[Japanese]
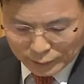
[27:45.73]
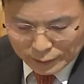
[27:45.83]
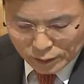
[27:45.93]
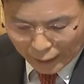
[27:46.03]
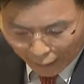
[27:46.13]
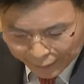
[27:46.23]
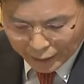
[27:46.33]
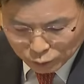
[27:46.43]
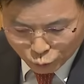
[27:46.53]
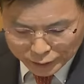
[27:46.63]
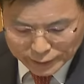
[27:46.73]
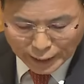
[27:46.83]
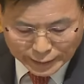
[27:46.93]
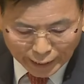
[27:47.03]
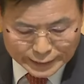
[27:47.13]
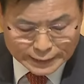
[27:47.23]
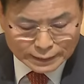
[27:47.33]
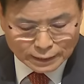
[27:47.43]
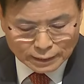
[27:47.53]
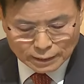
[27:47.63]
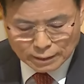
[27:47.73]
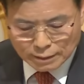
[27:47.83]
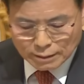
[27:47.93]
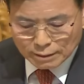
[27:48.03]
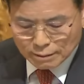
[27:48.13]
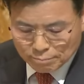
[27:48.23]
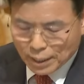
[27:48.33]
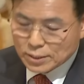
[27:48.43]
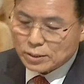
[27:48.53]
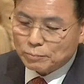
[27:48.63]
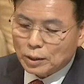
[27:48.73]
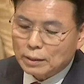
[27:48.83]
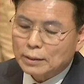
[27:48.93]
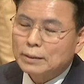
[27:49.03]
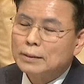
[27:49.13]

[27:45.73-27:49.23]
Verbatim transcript: んだと言われアメリカ人よりアメリカを愛してこそ